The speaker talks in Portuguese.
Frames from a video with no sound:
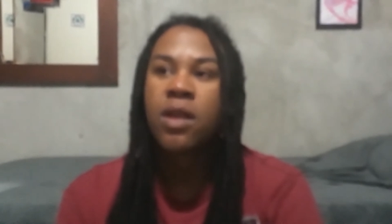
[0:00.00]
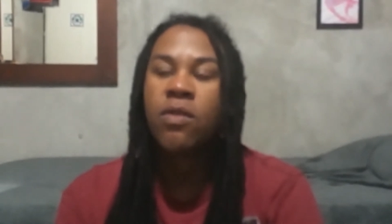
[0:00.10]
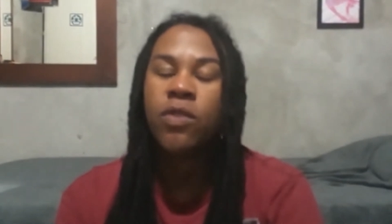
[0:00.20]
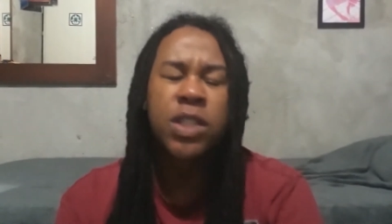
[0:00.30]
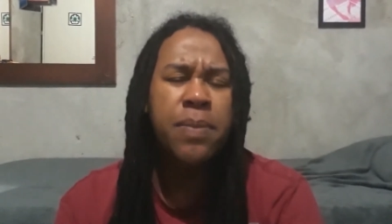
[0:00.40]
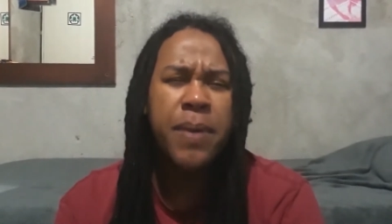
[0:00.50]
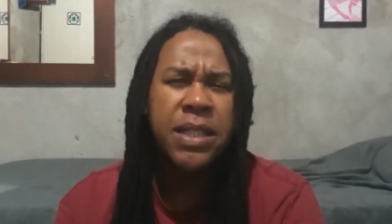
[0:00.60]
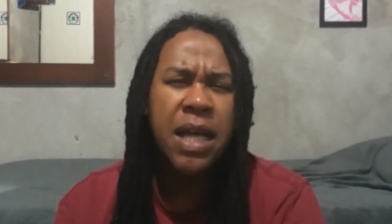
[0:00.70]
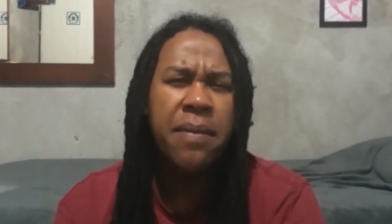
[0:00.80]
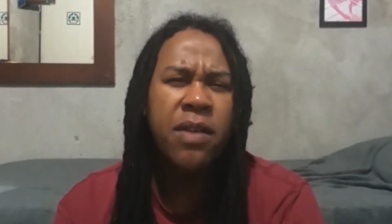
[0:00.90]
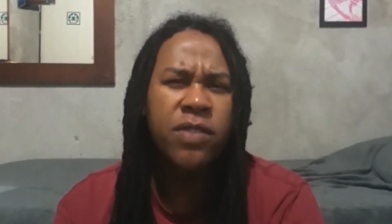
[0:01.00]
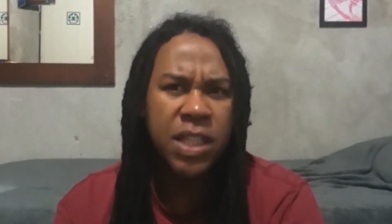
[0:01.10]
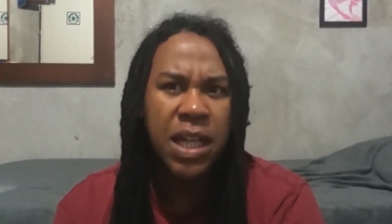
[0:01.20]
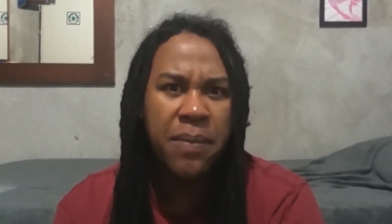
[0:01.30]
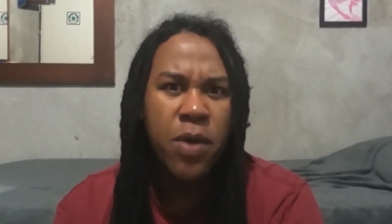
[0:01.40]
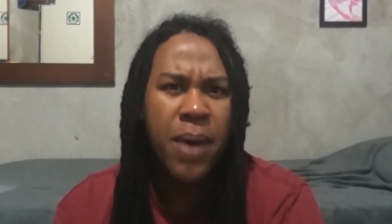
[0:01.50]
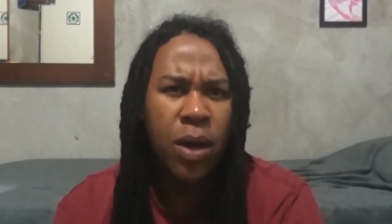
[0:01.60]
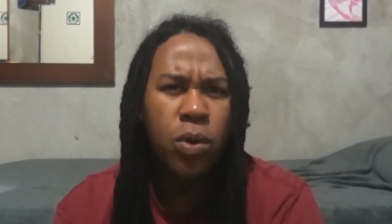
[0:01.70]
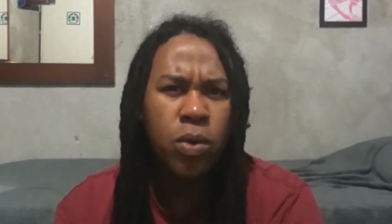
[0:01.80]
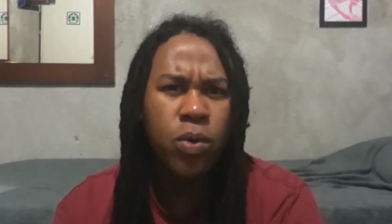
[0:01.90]
você percebe que você tá meio
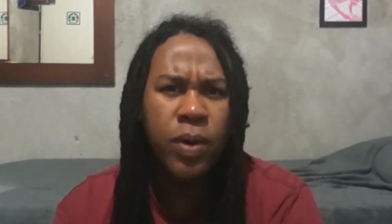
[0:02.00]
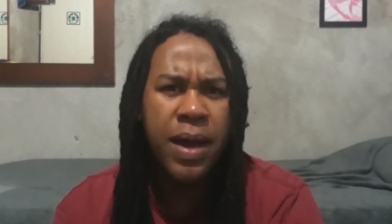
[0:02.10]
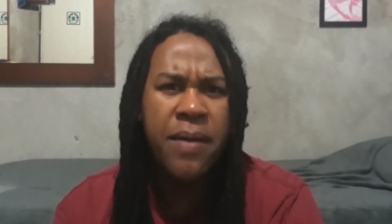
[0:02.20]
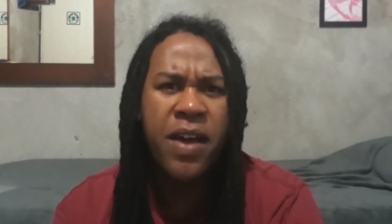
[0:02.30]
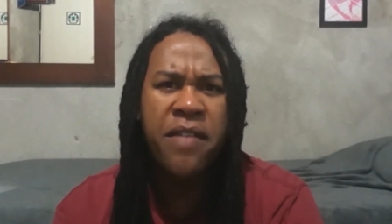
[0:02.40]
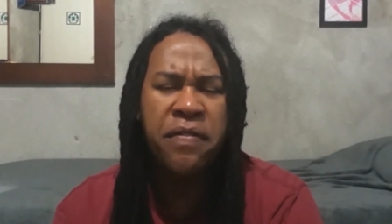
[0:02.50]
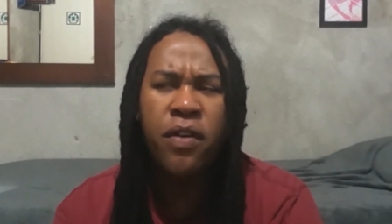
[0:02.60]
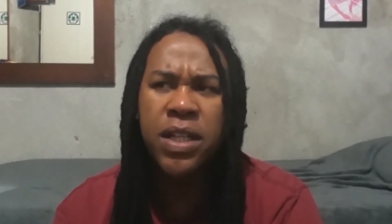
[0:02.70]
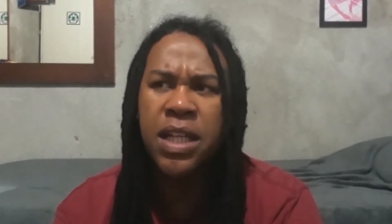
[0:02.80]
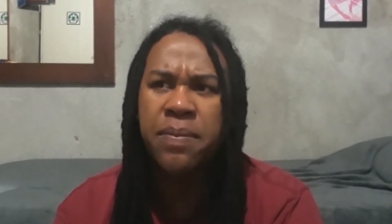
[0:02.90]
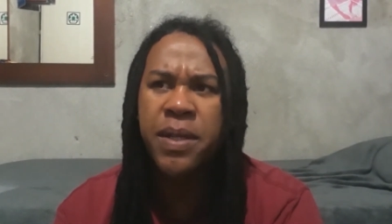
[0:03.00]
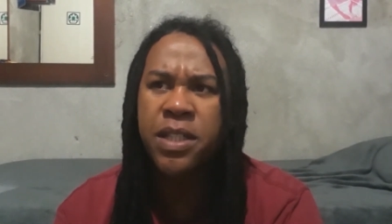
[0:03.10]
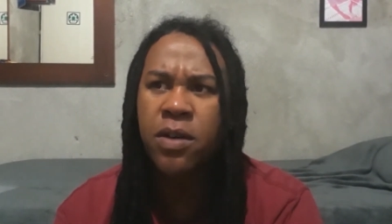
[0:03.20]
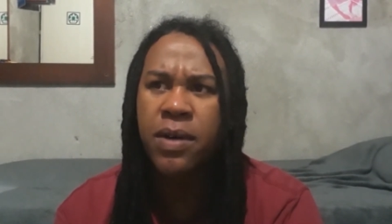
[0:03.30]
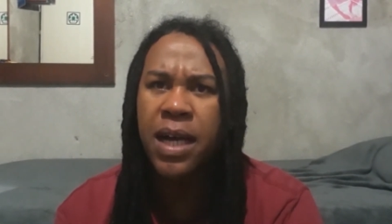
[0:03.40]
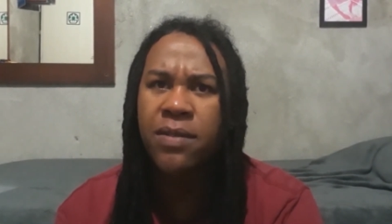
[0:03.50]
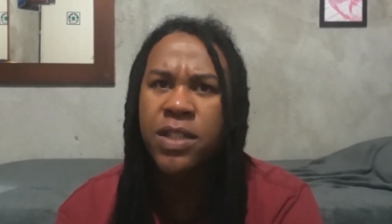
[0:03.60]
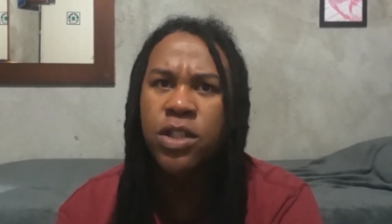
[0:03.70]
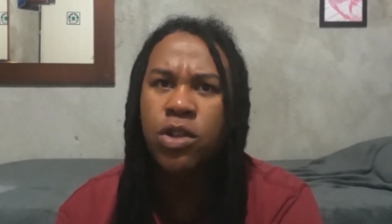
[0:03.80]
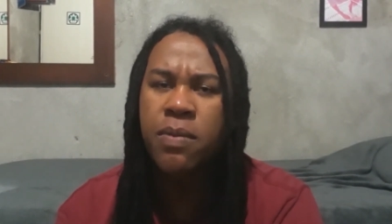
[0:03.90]
maluco. É, é foda a depressão, cara.
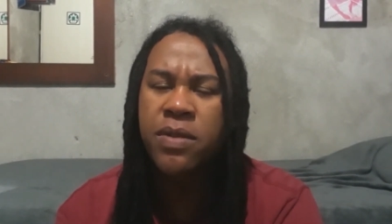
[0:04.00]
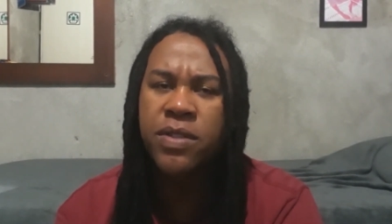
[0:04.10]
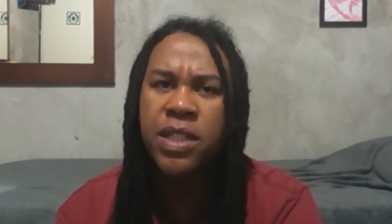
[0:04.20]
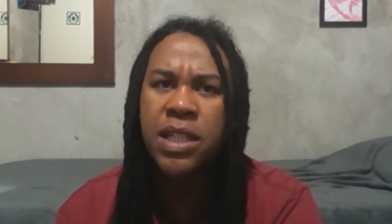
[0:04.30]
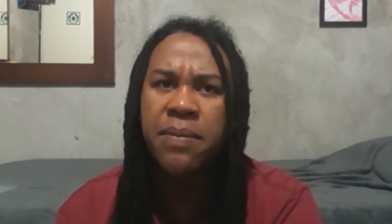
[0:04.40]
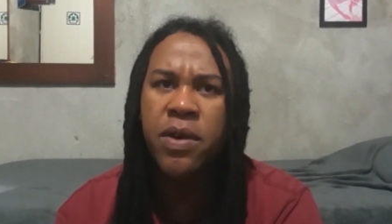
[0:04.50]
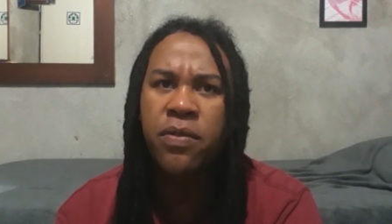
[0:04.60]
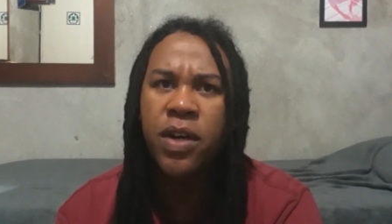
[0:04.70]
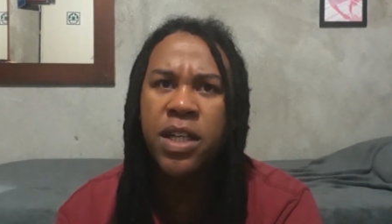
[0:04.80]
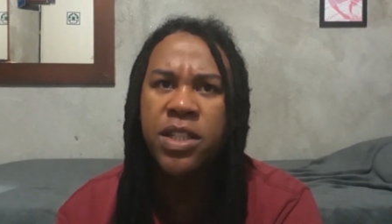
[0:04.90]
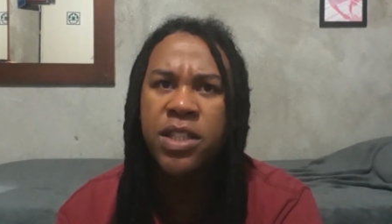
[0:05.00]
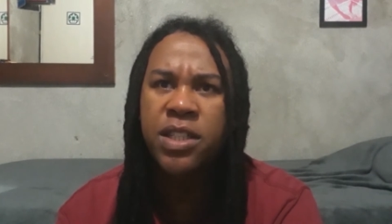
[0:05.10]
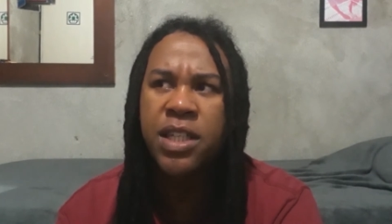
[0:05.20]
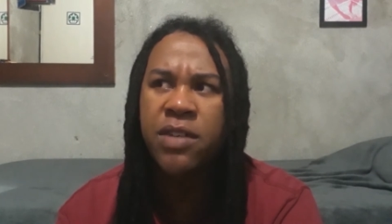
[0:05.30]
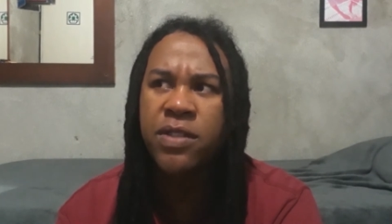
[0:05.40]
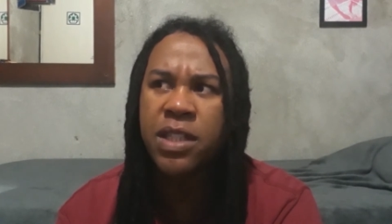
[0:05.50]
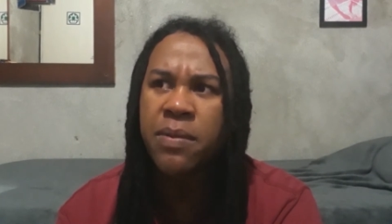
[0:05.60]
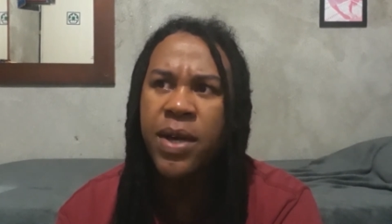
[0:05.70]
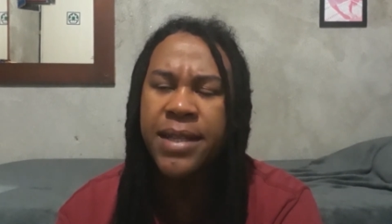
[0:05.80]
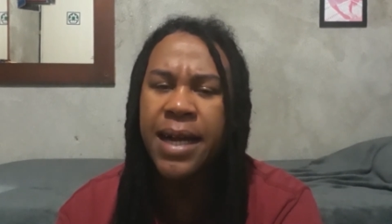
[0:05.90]
Você descobre que você tá meio fora de si, que você tá
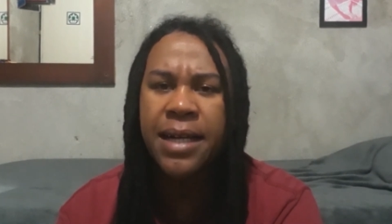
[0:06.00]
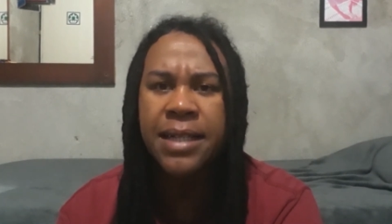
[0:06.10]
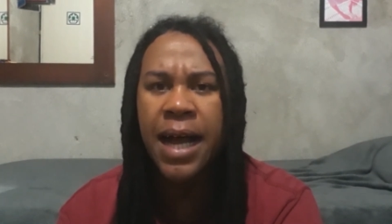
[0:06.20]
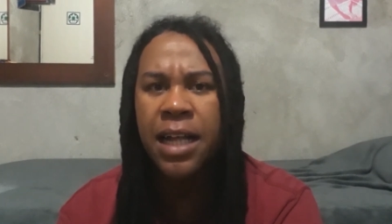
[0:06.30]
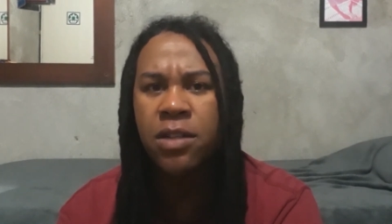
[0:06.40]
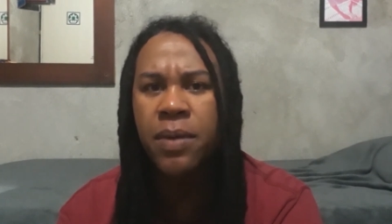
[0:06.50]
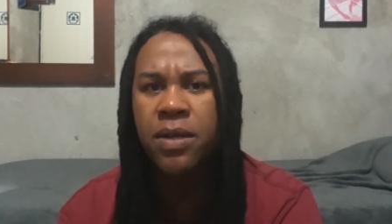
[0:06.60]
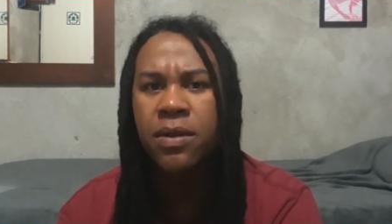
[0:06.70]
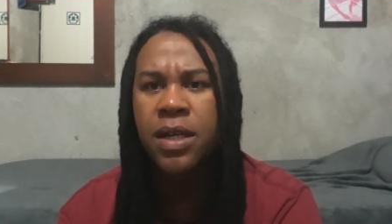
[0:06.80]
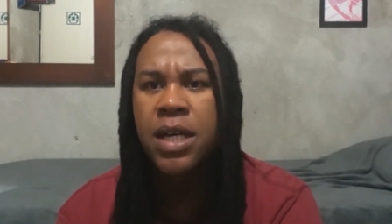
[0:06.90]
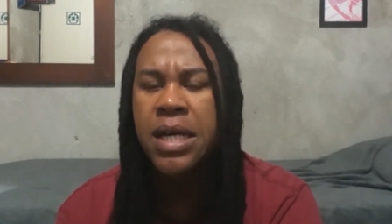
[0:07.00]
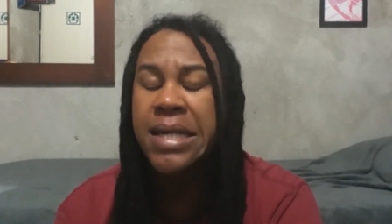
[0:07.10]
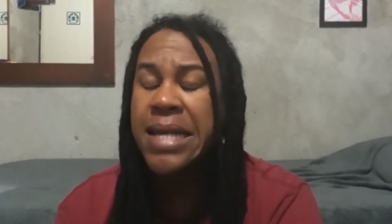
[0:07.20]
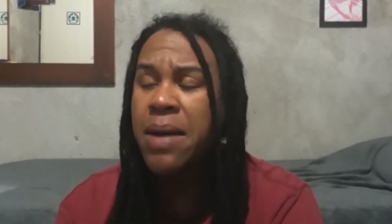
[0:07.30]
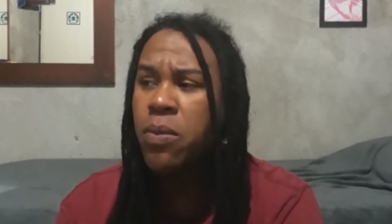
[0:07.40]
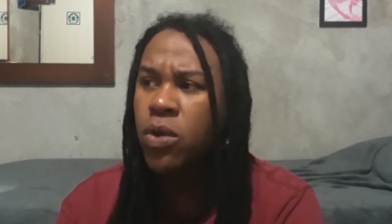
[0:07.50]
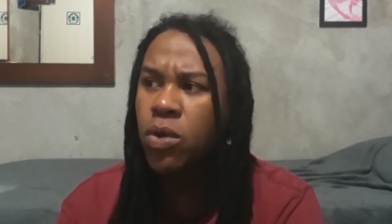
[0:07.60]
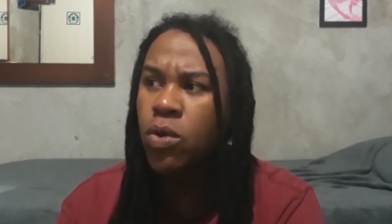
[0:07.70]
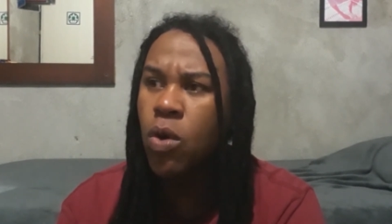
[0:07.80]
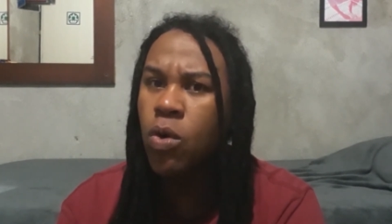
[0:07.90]
meio retardado, mano. E é
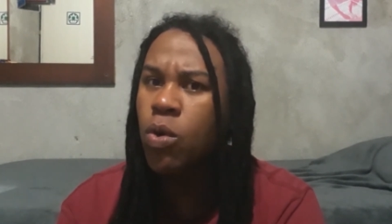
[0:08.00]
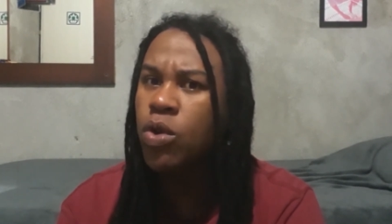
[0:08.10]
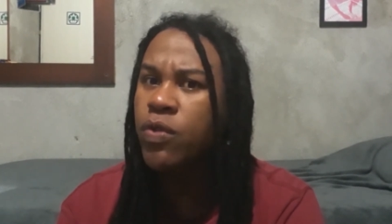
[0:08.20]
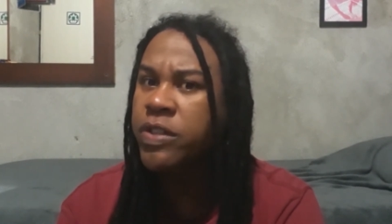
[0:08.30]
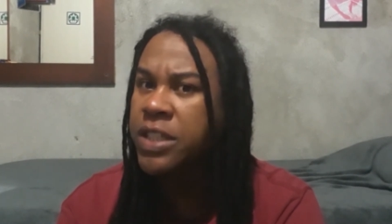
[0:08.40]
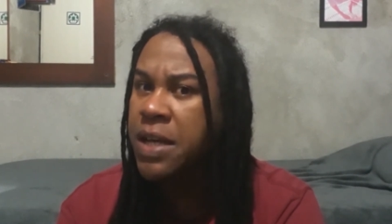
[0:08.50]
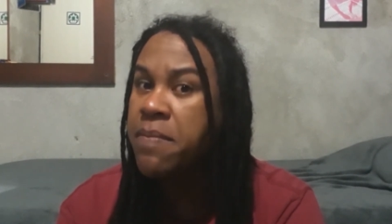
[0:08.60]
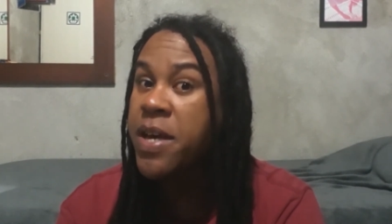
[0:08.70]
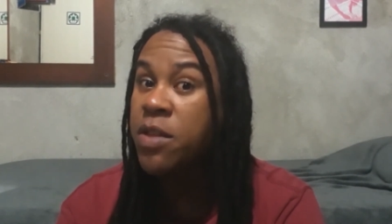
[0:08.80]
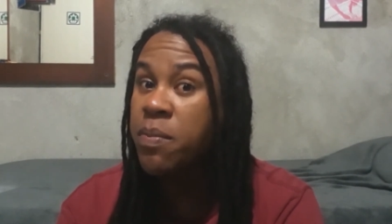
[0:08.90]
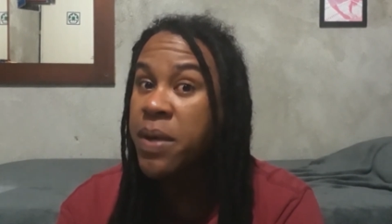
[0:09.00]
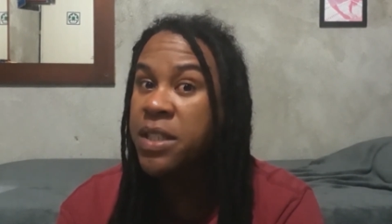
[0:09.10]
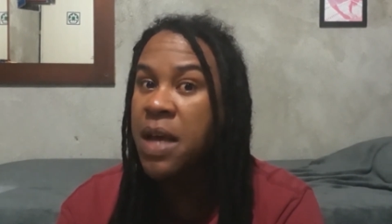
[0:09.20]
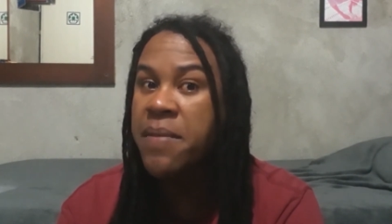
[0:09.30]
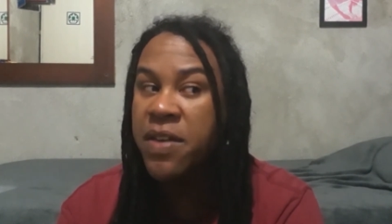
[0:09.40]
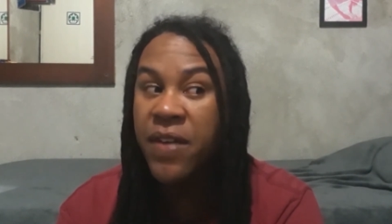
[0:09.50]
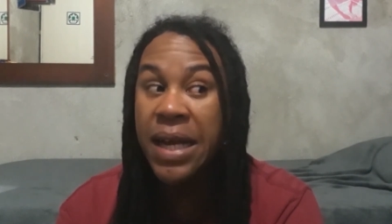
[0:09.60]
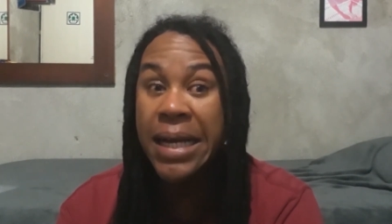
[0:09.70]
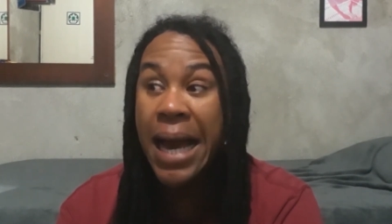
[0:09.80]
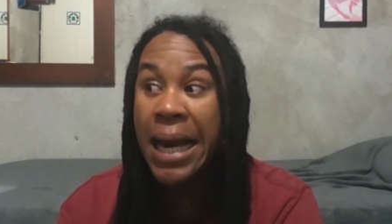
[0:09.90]
muito louco quando você mesmo percebe que
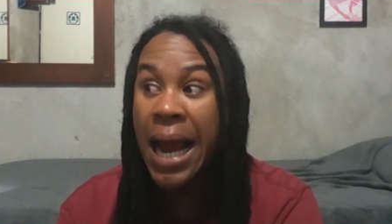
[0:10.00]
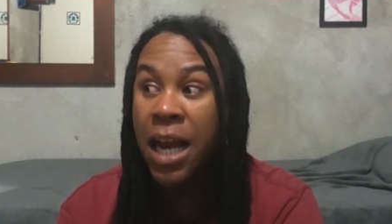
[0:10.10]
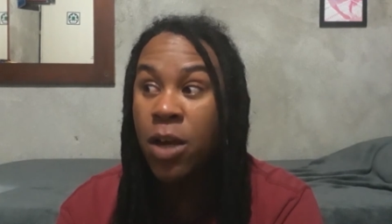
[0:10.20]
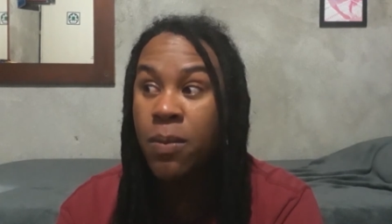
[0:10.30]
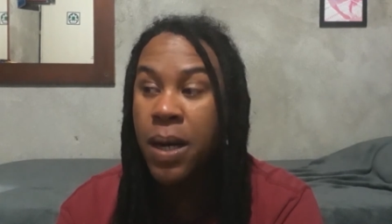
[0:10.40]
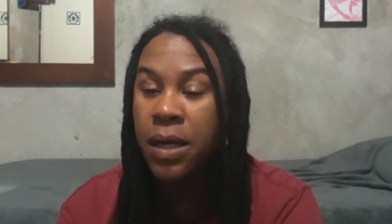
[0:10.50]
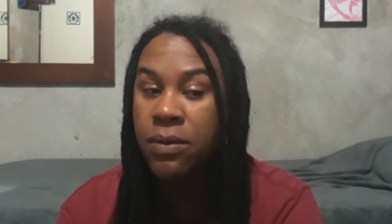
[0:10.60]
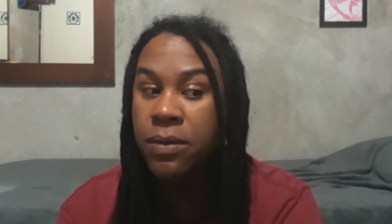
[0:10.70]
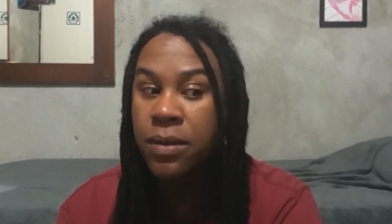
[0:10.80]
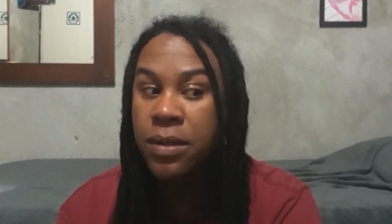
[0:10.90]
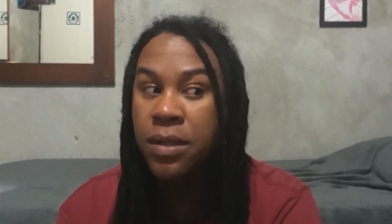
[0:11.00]
fala: caralho, mano,